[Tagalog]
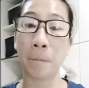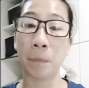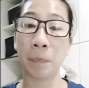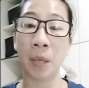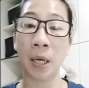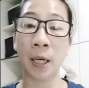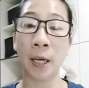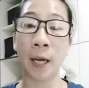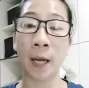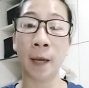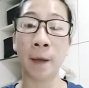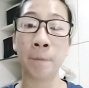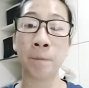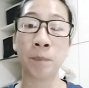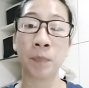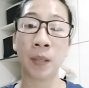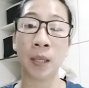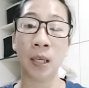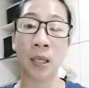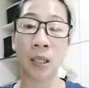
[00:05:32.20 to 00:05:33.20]
mga
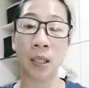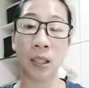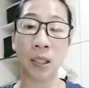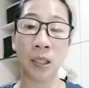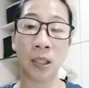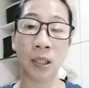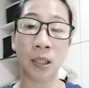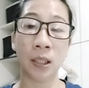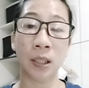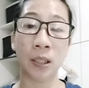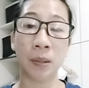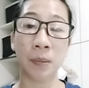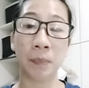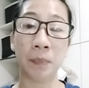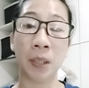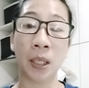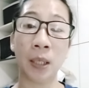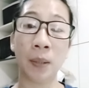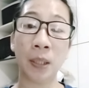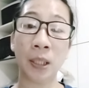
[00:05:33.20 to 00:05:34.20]
uh,
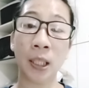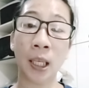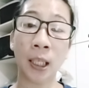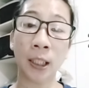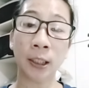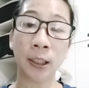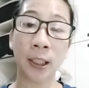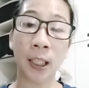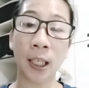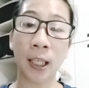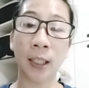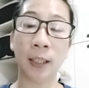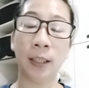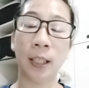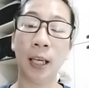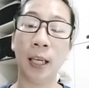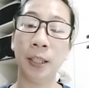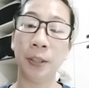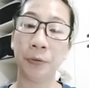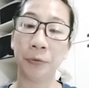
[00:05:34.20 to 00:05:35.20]
mga dagdag
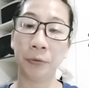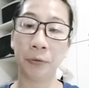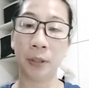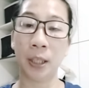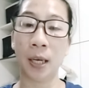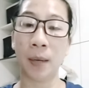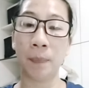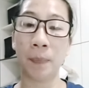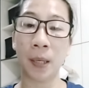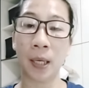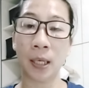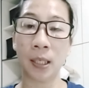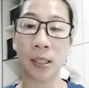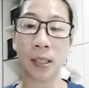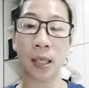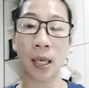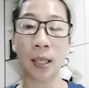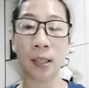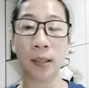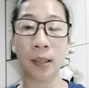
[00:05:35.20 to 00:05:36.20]
ayuda para
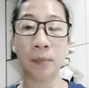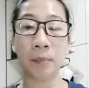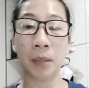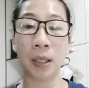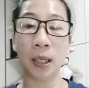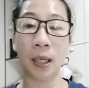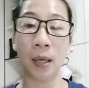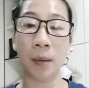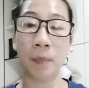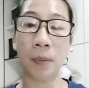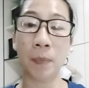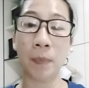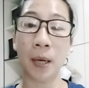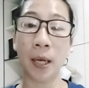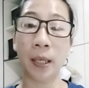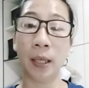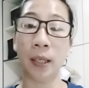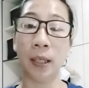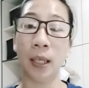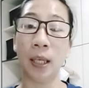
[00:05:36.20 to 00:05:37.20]
sa ating mga
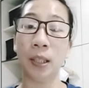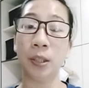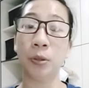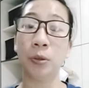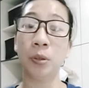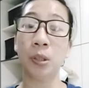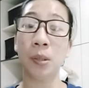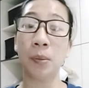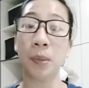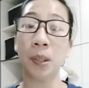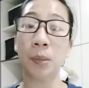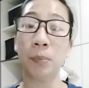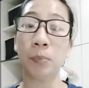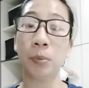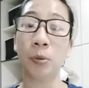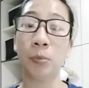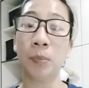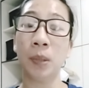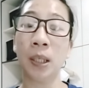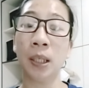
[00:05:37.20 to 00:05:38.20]
kababayan. At yun naman
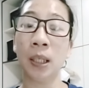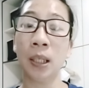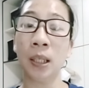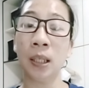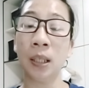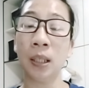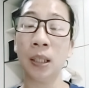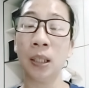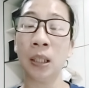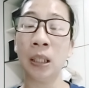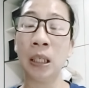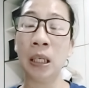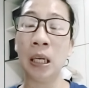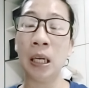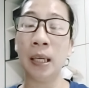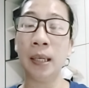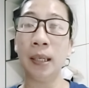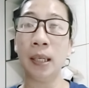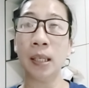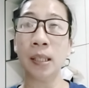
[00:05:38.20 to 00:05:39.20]
pong mga
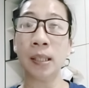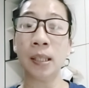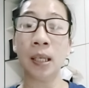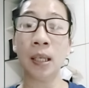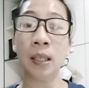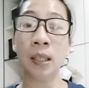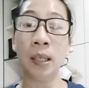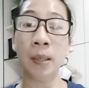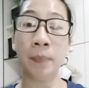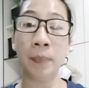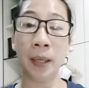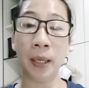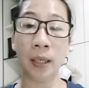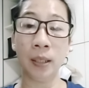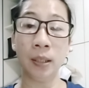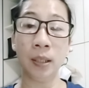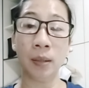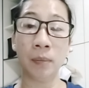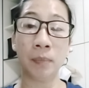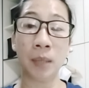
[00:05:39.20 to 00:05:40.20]
nasa
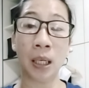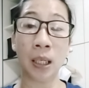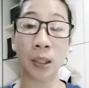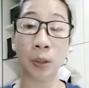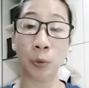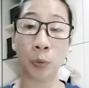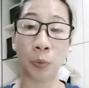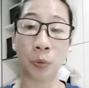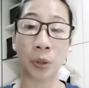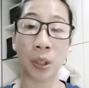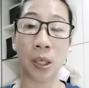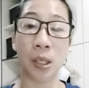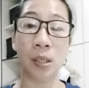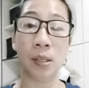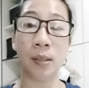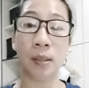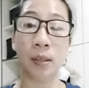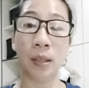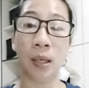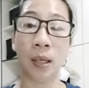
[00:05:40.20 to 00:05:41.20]
level yung mga
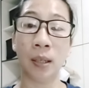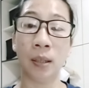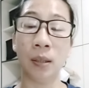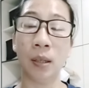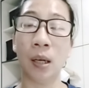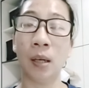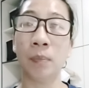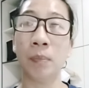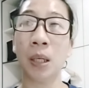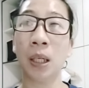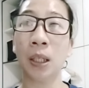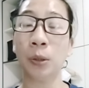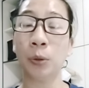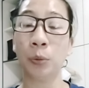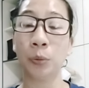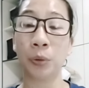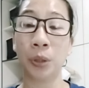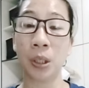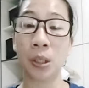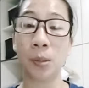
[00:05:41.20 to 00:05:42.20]
tourist. Yan. Ang mga
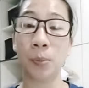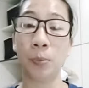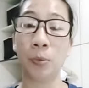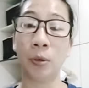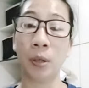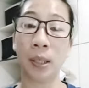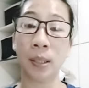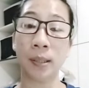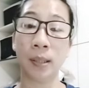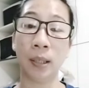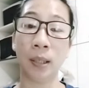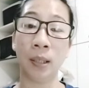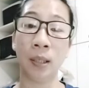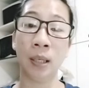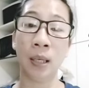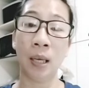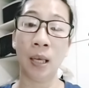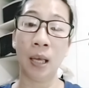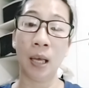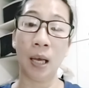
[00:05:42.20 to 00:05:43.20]
tourist po kasi
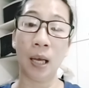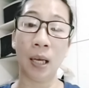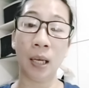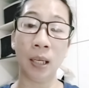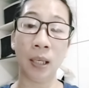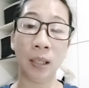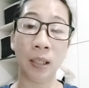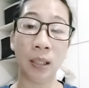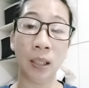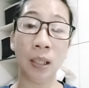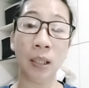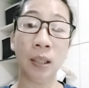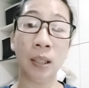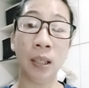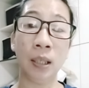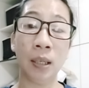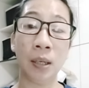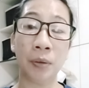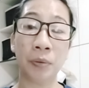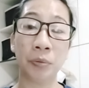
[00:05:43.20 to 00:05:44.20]
ay
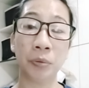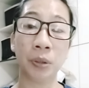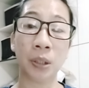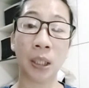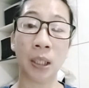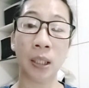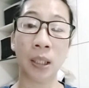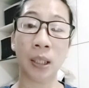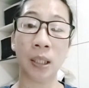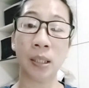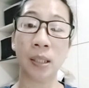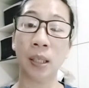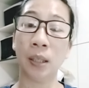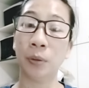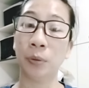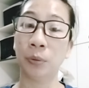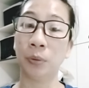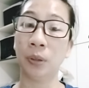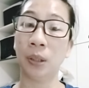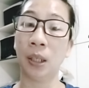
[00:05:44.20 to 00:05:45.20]
hindi na ho talaga
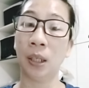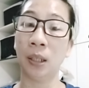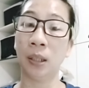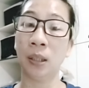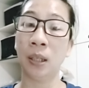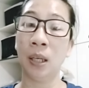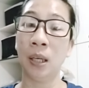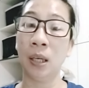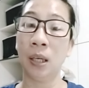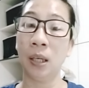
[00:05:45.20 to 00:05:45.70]
sagot ng